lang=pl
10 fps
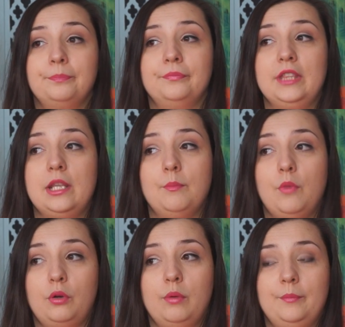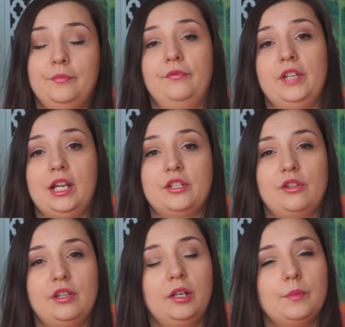nie mogłam wyjechać
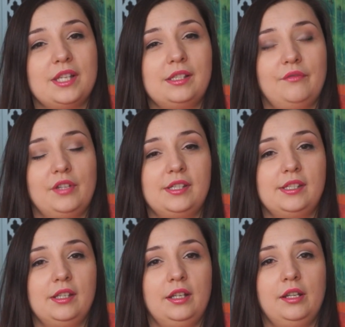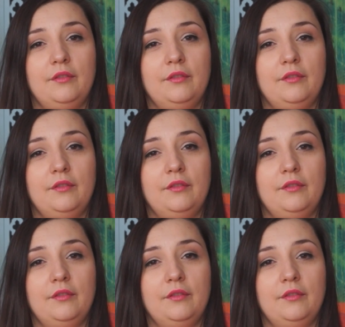do innego miasta, więc